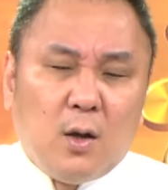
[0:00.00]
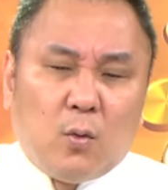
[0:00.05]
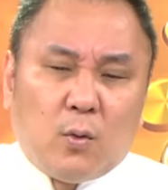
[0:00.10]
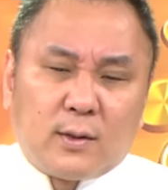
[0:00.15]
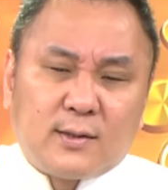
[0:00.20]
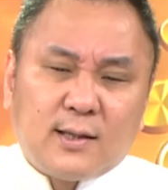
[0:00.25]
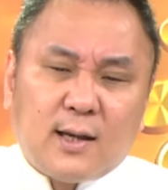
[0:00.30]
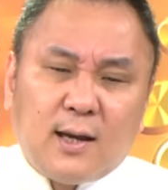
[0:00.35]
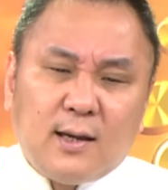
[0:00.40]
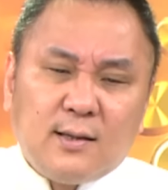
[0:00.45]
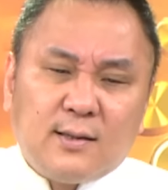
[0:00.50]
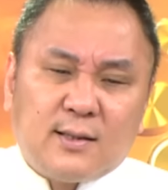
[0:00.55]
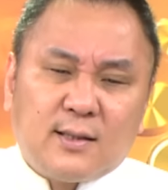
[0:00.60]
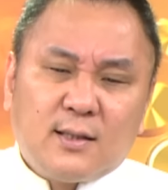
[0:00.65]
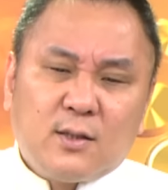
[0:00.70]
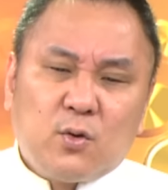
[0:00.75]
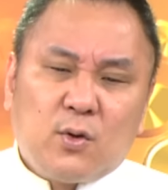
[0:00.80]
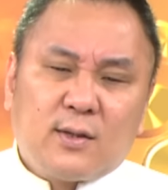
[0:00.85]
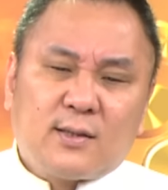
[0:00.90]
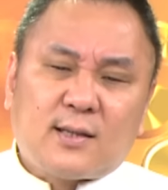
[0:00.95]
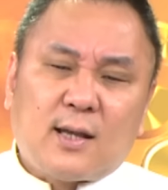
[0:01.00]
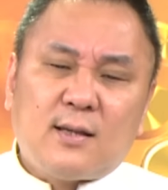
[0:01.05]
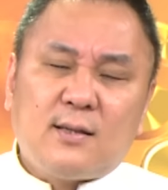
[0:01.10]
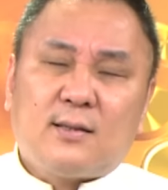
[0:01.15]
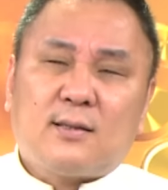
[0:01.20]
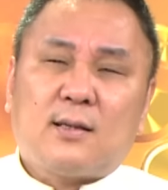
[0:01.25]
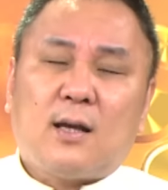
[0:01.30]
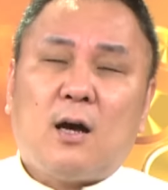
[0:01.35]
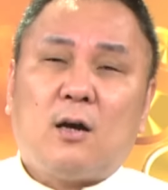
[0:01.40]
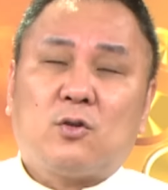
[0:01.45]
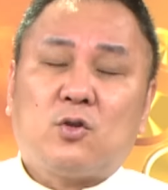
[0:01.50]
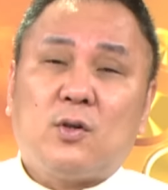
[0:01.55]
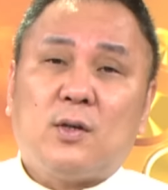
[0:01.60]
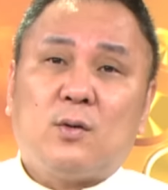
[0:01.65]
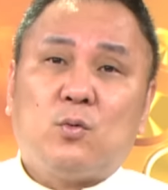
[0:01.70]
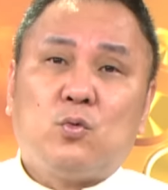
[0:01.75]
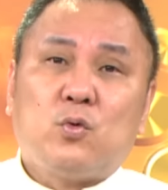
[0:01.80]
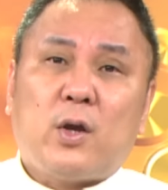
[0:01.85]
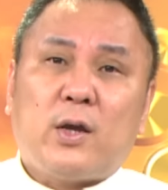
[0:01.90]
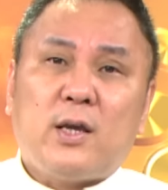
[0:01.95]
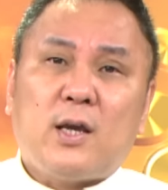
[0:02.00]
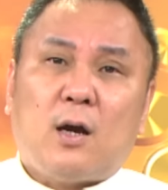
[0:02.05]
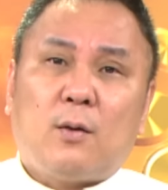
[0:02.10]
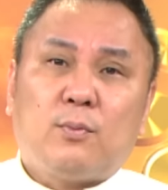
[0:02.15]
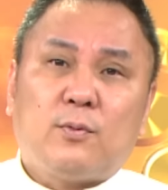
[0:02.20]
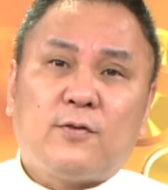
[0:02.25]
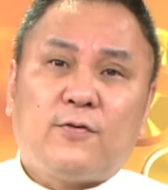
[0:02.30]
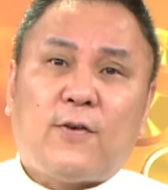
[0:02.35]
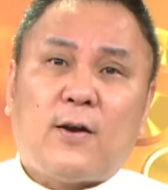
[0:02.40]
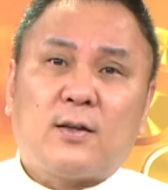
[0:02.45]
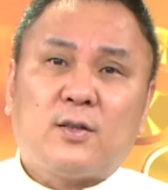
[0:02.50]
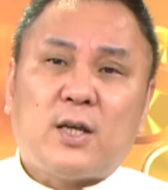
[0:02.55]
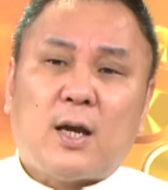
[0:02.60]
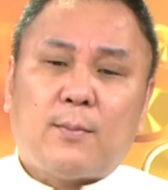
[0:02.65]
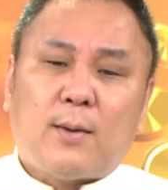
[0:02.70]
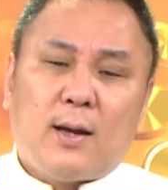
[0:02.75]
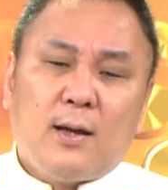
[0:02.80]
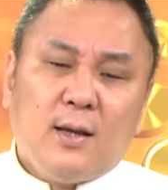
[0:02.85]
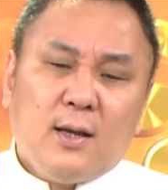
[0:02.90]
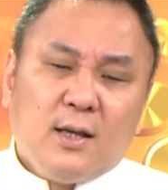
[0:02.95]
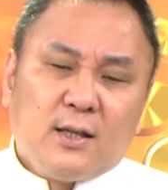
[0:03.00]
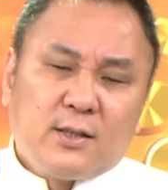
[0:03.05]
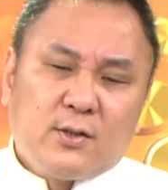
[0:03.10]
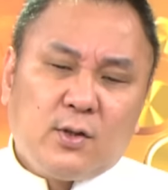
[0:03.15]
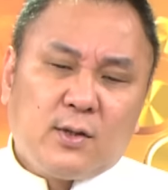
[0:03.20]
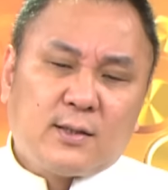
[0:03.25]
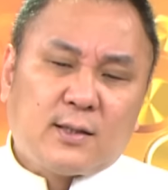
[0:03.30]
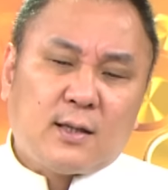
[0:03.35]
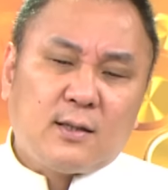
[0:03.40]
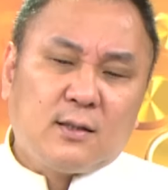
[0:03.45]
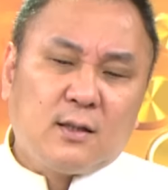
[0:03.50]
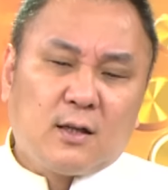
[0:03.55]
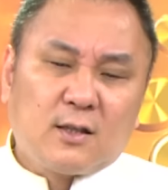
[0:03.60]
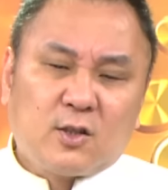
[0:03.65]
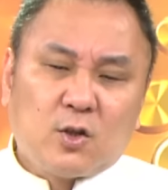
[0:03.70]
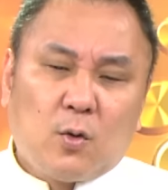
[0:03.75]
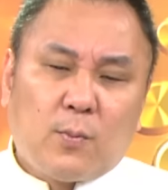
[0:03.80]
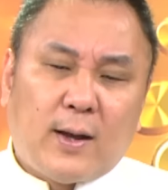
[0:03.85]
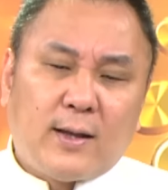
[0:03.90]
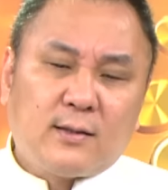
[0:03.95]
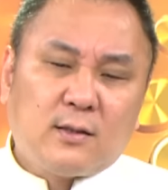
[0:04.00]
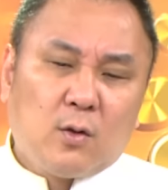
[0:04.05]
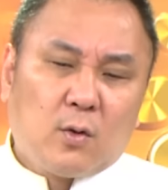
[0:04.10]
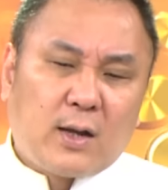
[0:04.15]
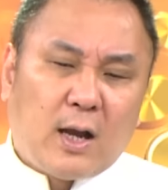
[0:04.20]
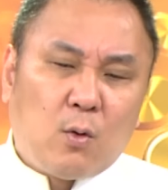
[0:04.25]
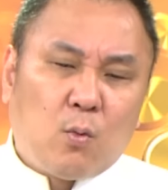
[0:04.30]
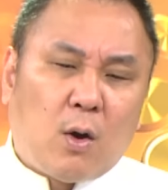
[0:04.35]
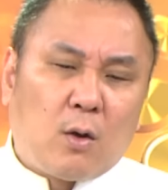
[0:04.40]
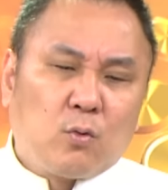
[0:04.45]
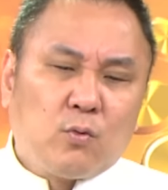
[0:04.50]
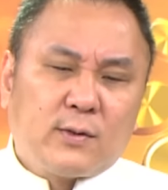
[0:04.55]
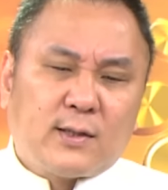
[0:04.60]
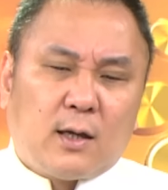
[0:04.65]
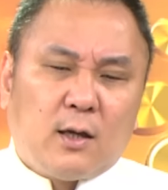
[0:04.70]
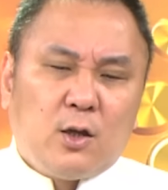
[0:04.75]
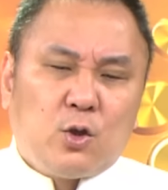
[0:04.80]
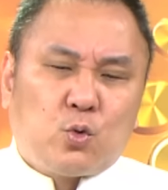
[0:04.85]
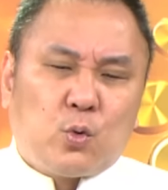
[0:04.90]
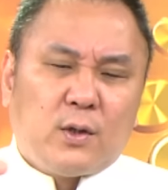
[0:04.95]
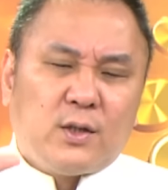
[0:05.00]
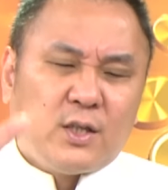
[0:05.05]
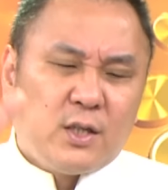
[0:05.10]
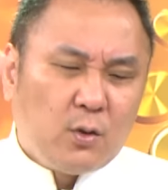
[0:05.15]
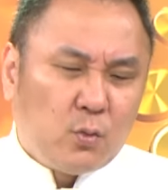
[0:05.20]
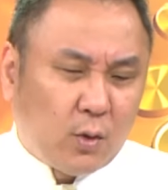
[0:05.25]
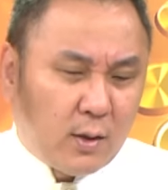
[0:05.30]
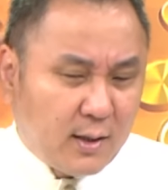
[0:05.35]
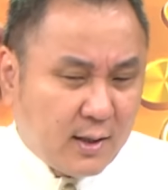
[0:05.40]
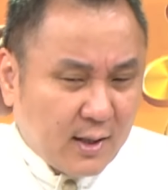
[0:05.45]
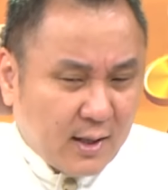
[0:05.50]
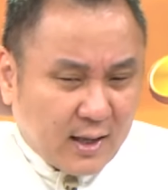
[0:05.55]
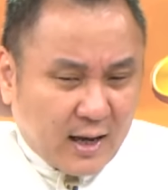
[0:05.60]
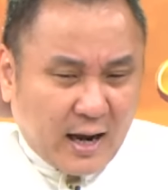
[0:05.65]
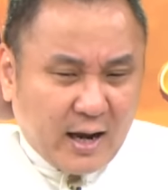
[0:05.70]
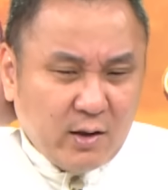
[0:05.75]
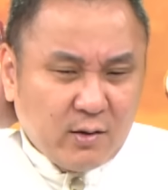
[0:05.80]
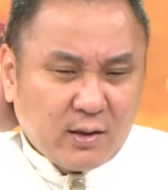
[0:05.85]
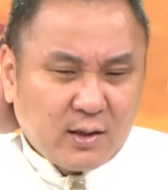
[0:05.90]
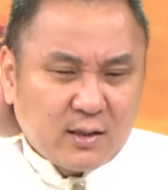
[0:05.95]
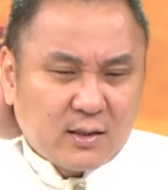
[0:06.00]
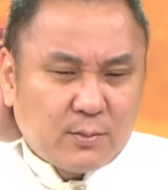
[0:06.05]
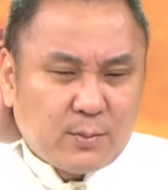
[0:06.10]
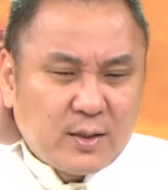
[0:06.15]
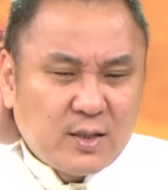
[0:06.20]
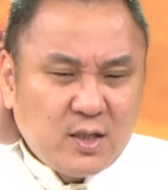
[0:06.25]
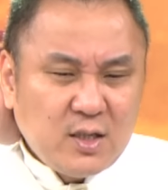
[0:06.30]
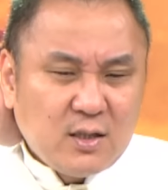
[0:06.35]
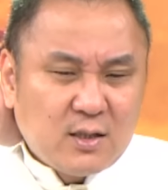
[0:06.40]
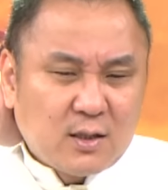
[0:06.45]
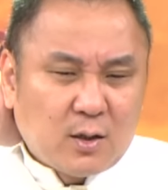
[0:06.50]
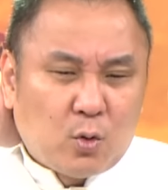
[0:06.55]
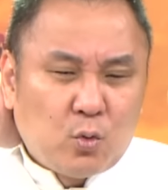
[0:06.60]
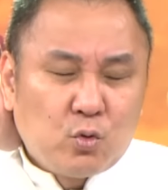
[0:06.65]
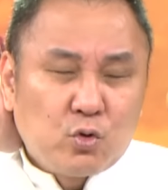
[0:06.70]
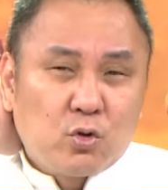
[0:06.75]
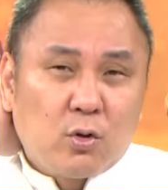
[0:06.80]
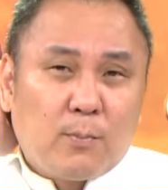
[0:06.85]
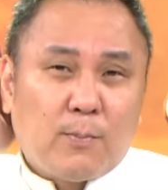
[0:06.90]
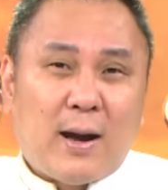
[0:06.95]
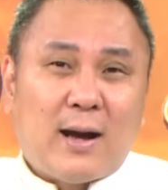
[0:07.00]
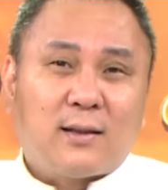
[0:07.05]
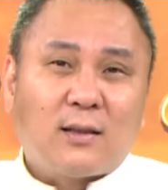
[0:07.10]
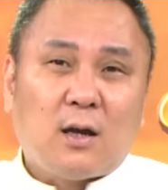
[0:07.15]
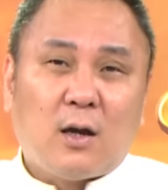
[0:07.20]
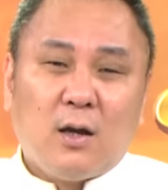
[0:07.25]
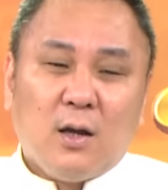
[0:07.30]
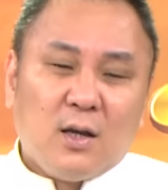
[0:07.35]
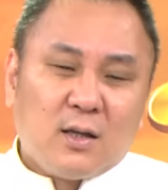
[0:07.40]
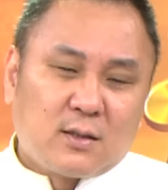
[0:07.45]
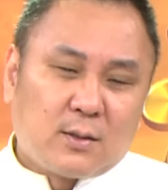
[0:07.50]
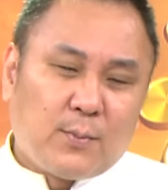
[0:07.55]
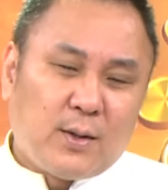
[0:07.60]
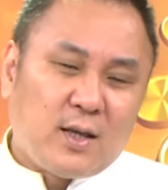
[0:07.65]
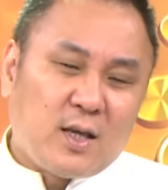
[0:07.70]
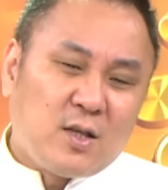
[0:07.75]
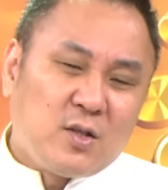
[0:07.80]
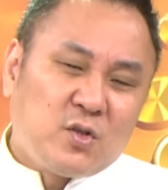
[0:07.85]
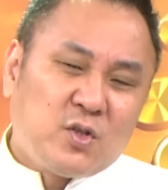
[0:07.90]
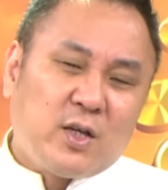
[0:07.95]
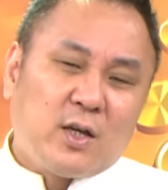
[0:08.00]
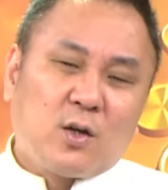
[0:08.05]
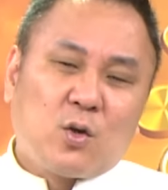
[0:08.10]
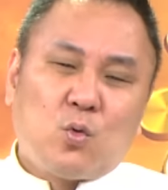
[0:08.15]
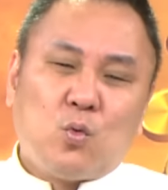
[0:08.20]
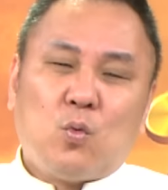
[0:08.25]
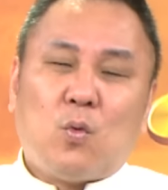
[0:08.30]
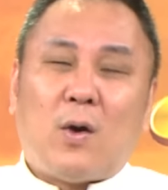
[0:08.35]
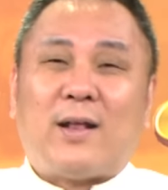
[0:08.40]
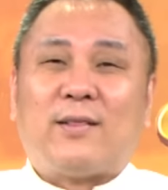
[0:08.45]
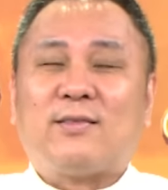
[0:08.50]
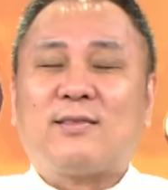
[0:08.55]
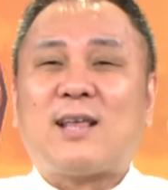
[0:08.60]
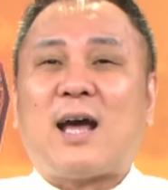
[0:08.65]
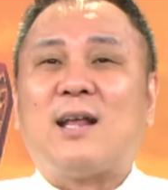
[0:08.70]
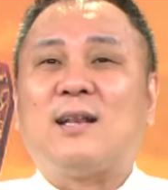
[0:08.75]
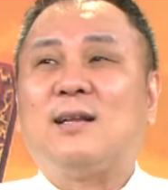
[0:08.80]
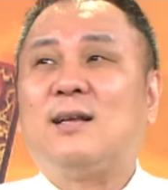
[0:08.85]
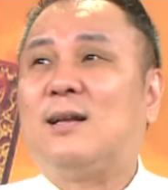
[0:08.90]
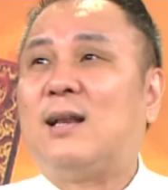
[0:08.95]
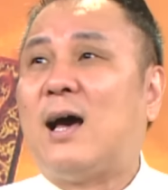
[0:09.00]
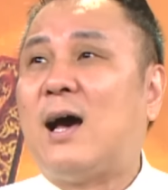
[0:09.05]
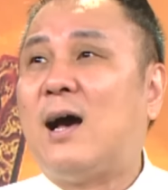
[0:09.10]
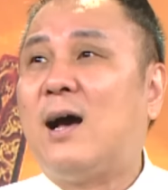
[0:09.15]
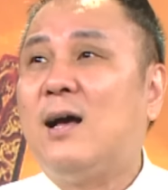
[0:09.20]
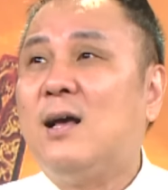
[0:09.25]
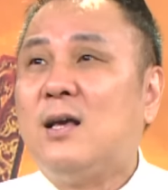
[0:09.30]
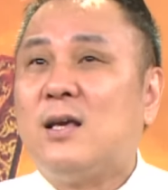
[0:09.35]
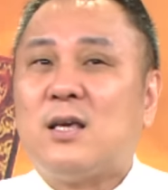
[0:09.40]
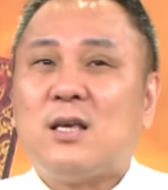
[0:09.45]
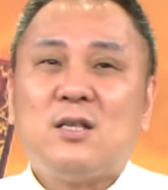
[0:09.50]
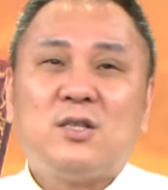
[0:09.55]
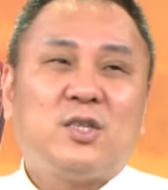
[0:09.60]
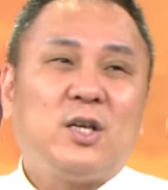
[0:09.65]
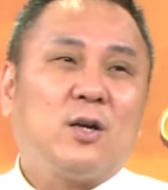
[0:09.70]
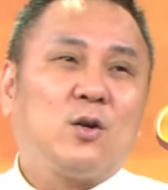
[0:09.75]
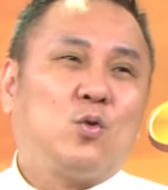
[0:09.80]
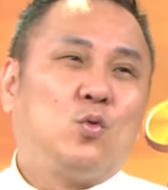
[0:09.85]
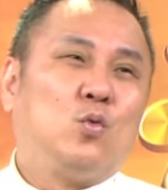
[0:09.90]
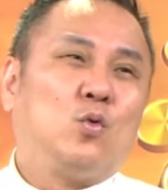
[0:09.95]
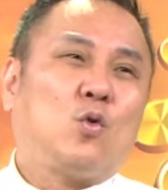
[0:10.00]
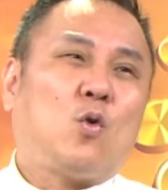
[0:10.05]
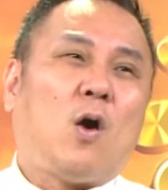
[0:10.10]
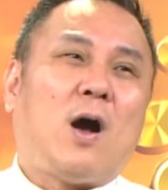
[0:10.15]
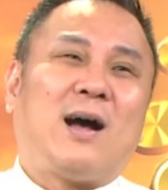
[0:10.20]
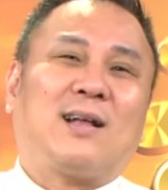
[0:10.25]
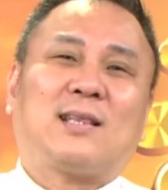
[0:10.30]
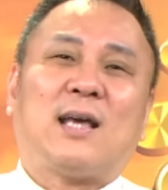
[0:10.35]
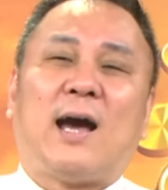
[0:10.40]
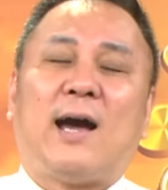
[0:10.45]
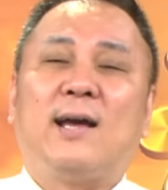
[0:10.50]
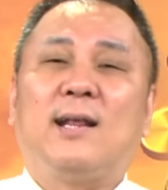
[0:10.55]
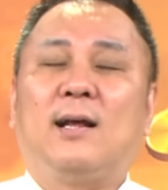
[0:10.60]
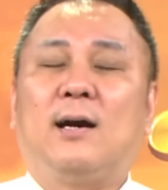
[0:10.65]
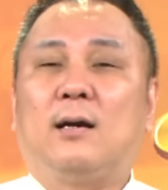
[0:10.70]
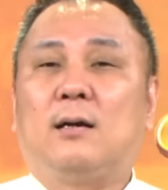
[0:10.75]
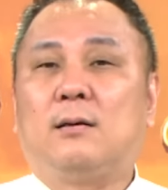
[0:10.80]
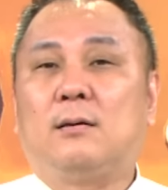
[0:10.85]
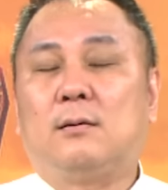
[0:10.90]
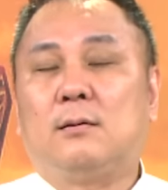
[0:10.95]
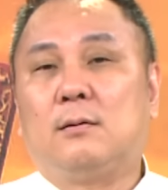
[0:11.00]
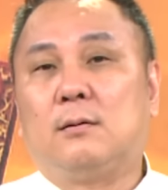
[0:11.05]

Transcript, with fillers: 我在四月三十号，就五月一号不是放假吗？四月三十号收盘之后，我看网络上一堆新闻，还有那个什么记者胡说八道，什么银建股完蛋了啦，银建股垮台了。